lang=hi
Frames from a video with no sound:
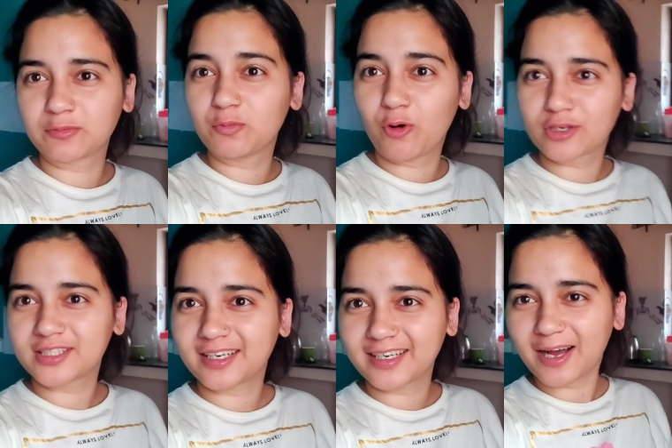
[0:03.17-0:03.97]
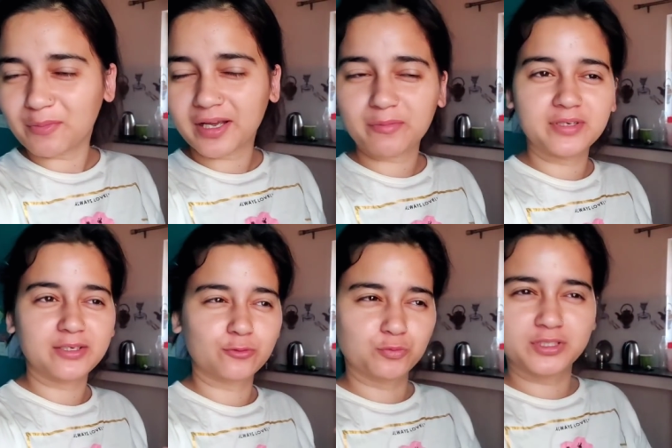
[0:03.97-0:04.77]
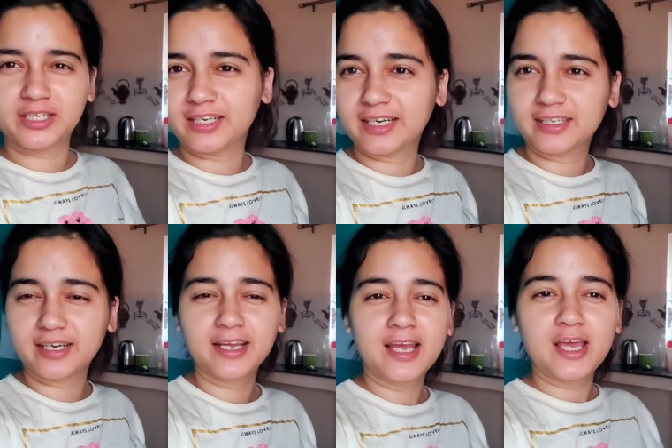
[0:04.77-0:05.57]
हमको बहुत सारा काम है अपने रूम से रिलेटेड